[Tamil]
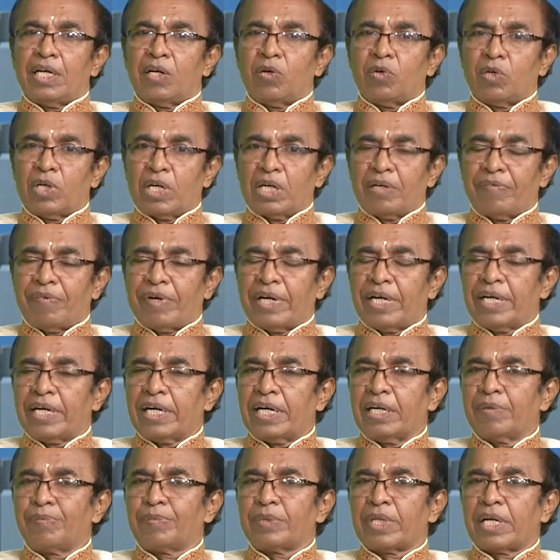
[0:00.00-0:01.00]
ஒன்றரை
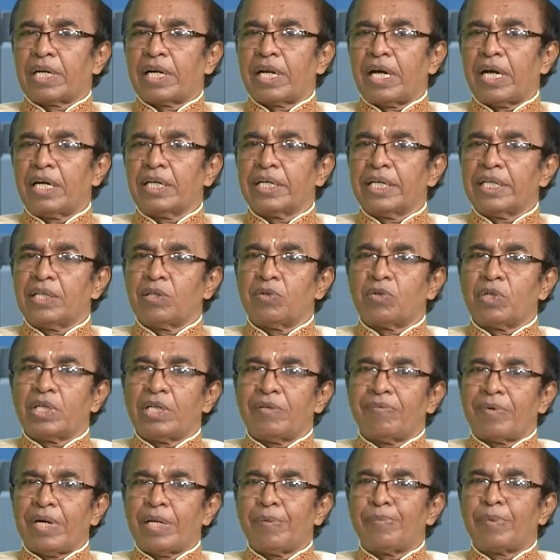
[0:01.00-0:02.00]
வருடங்களும் இந்த ராகு எதுக்குரிய
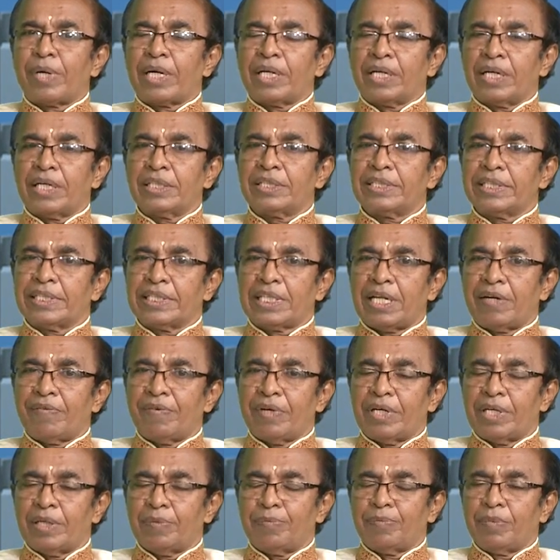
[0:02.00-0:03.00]
வழிபாடுகளை செய்தல்
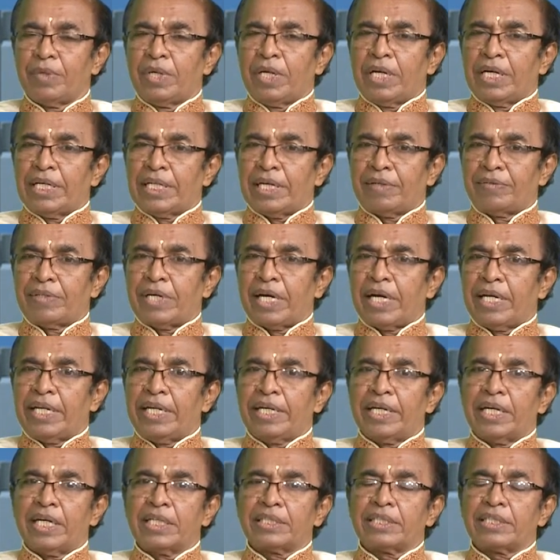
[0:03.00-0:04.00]
வேண்டும் அதாவது
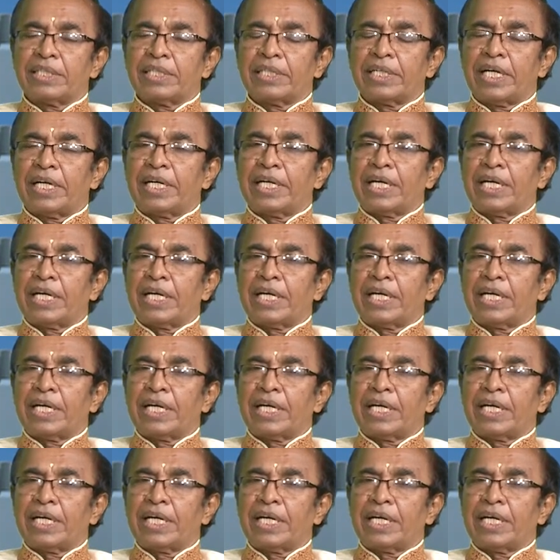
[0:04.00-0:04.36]
ஆலயங்களுக்கு சென்றால்